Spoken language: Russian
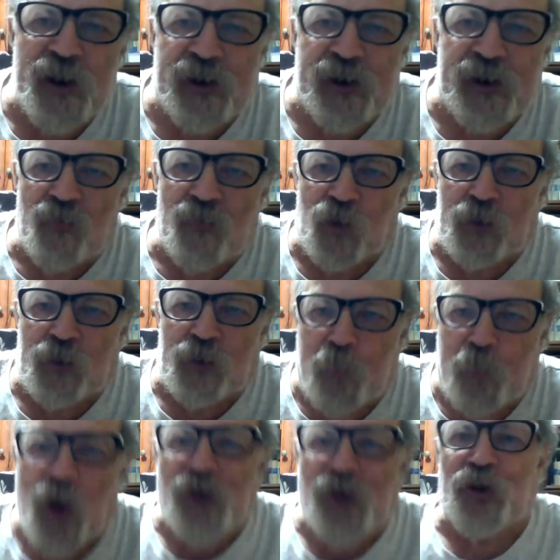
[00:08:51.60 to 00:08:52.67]
есть вот
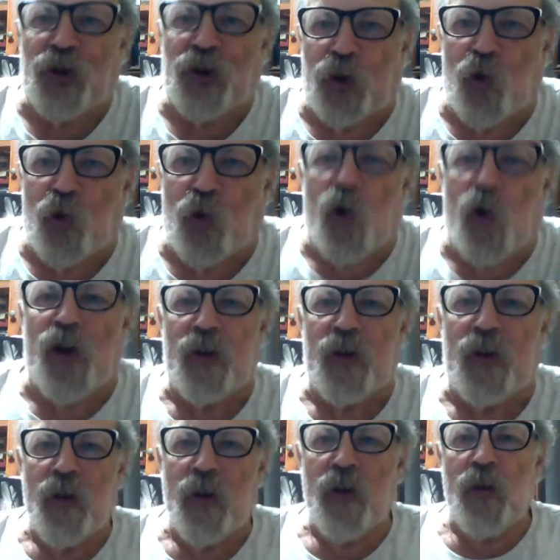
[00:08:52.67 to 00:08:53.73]
больше
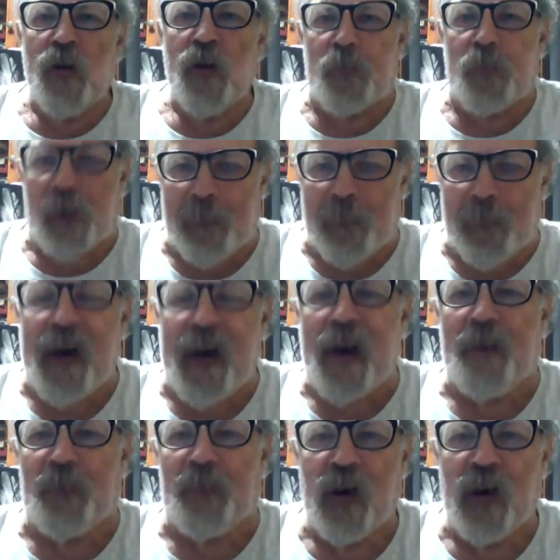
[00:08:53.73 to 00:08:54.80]
другой
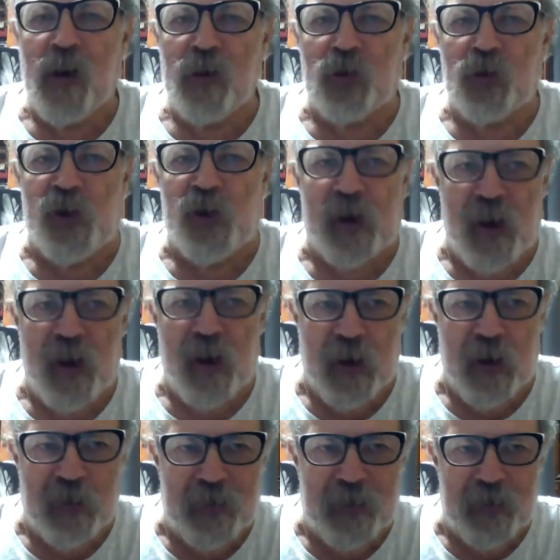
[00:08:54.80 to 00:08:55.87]
проблемы, то есть
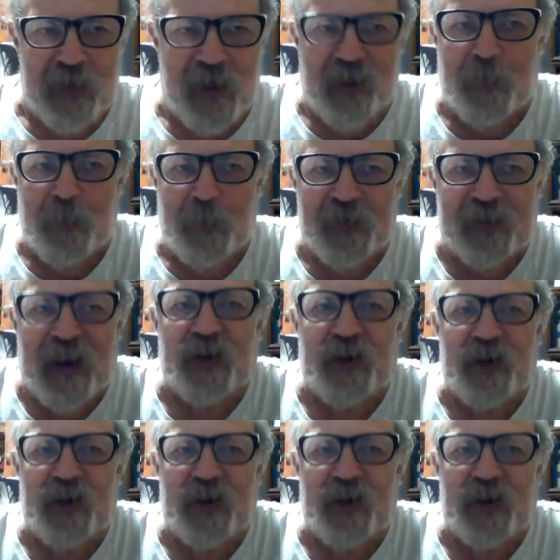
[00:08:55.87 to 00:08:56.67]
э, не написать